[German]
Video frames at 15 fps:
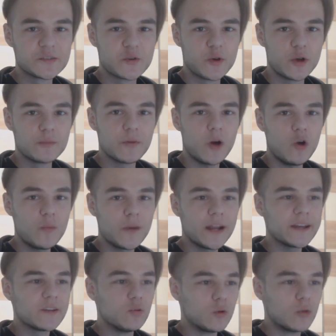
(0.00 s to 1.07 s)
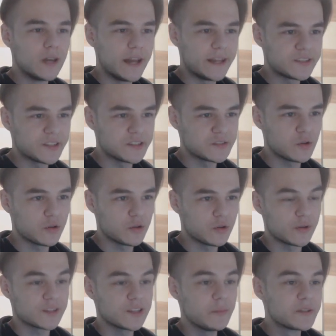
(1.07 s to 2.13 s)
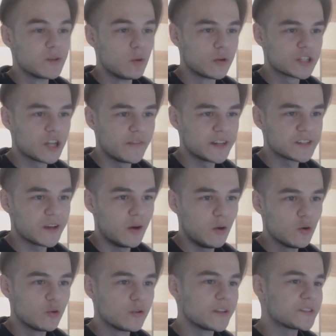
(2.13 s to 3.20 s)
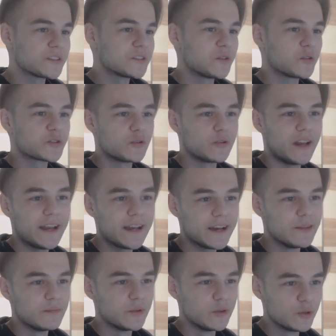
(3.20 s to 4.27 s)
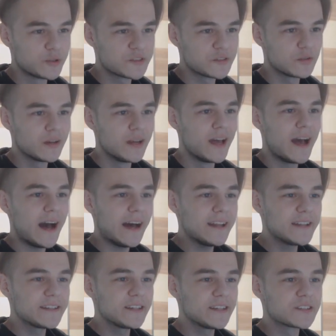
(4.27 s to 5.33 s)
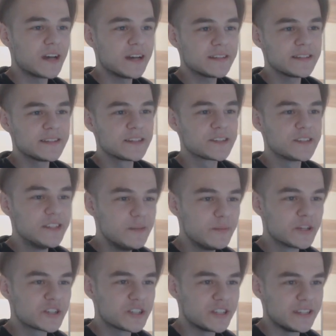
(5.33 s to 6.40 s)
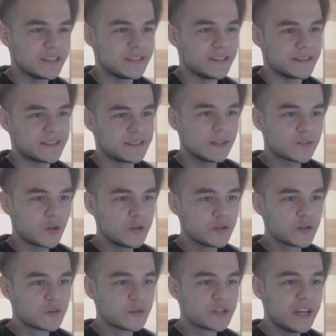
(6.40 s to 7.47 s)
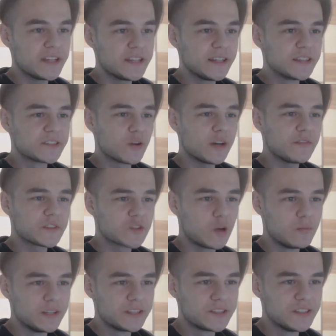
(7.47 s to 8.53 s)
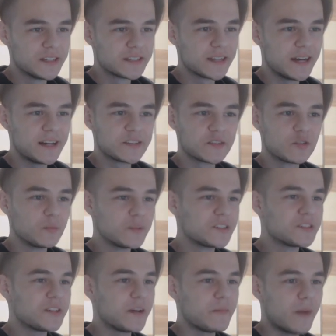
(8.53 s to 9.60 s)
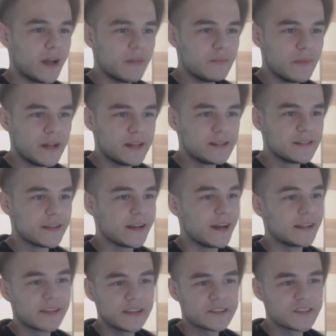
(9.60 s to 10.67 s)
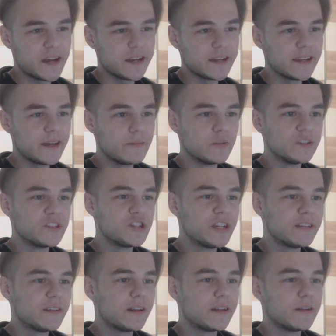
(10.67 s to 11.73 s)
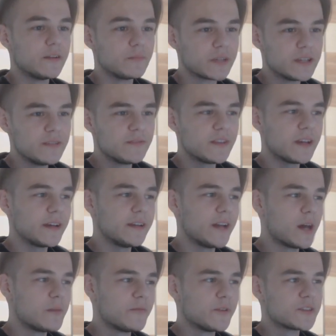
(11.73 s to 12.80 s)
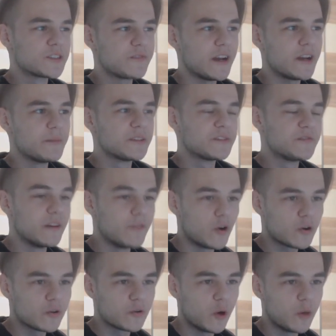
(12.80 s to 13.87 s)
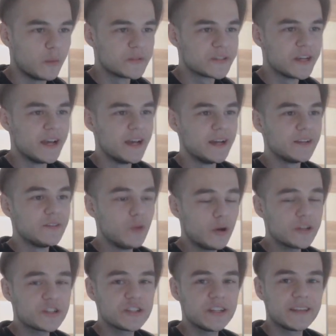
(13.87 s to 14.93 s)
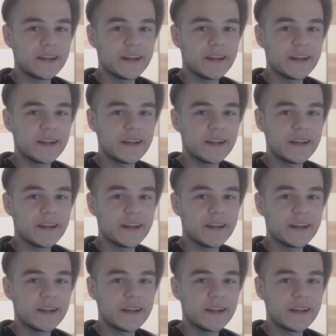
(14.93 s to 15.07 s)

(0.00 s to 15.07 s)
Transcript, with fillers: zu können, braucht man ein Google AdSense-Konto. Das habe ich logischerweise auch und es ist auch schon länger in Benutzung. Allerdings hatte ich es nie bestätigt. Das Konto zu bestätigen ist auch etwas komplizierter, also du musst dich da eben anmelden, deine Adresse eingeben und die schicken dir dann einen Brief, der innerhalb von zwei bis vier Wochen kommt. Dort steht